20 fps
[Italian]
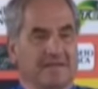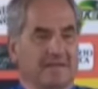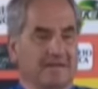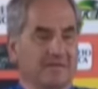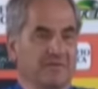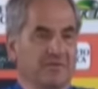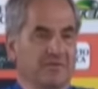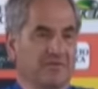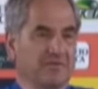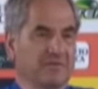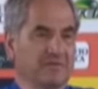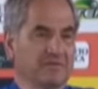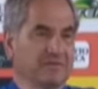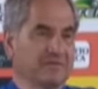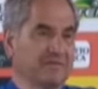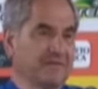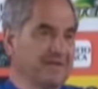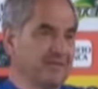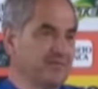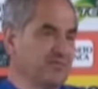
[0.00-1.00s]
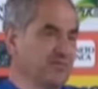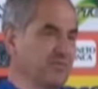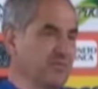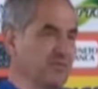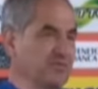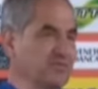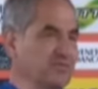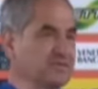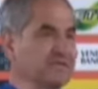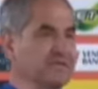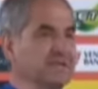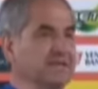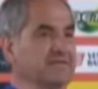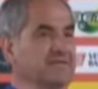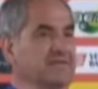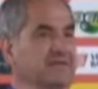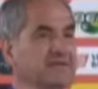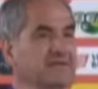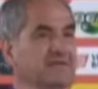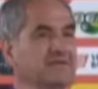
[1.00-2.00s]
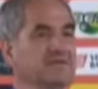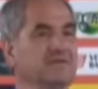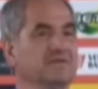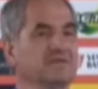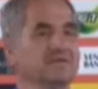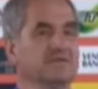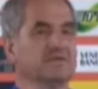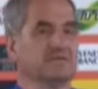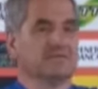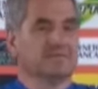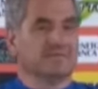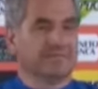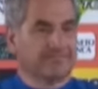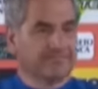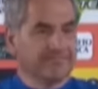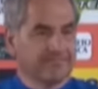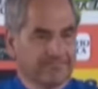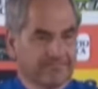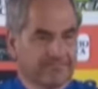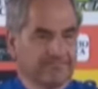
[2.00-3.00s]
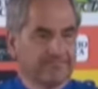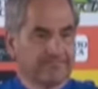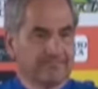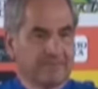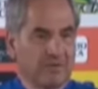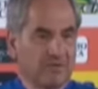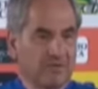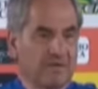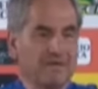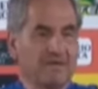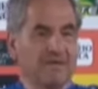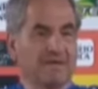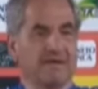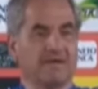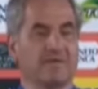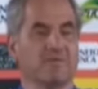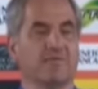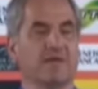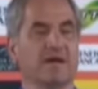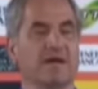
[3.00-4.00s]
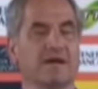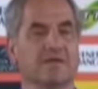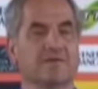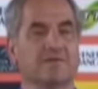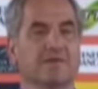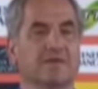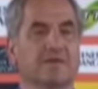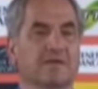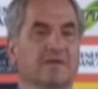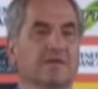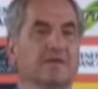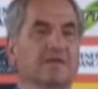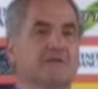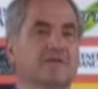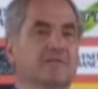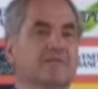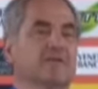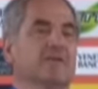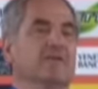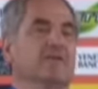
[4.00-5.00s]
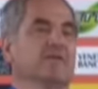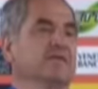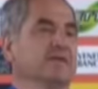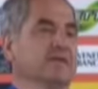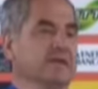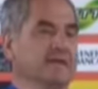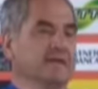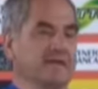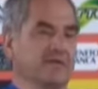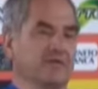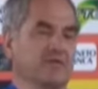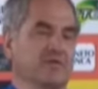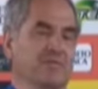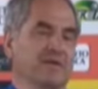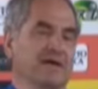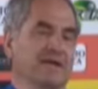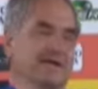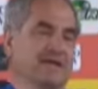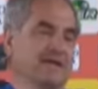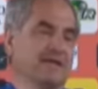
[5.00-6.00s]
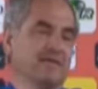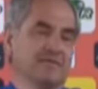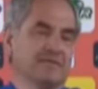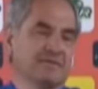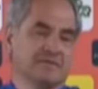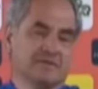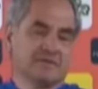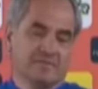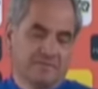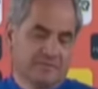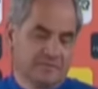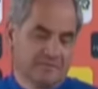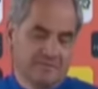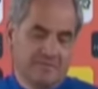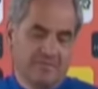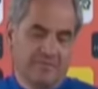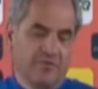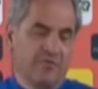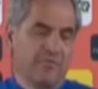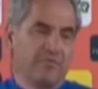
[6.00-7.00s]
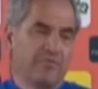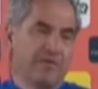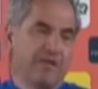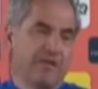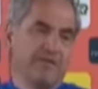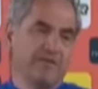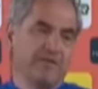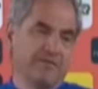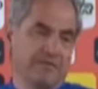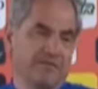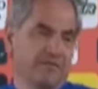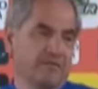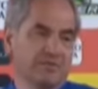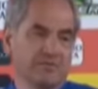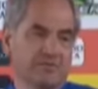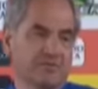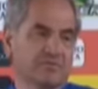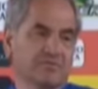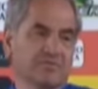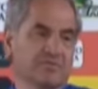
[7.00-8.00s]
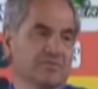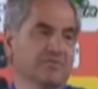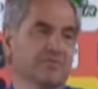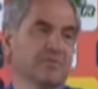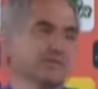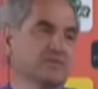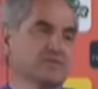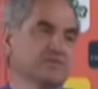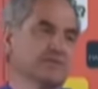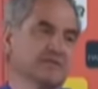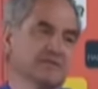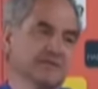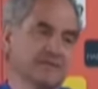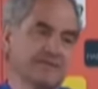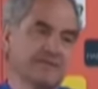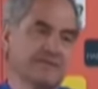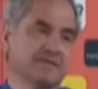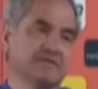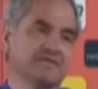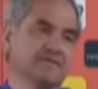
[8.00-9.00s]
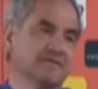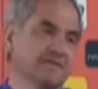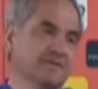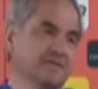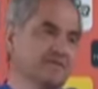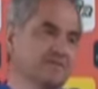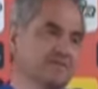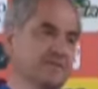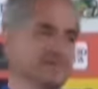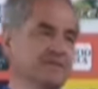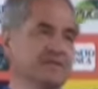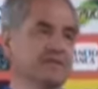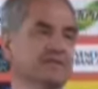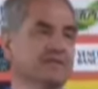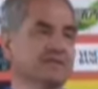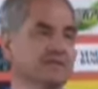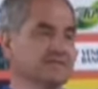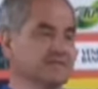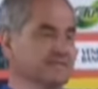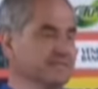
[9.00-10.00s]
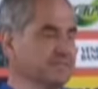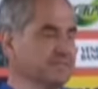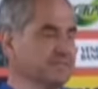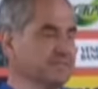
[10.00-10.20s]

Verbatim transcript: c'è anche un coinvolgimento un po' così a livello eh, umano però è normale che noi siamo, il mio impegno è fino a giugno, poi la società farà le sue, le sue scelte.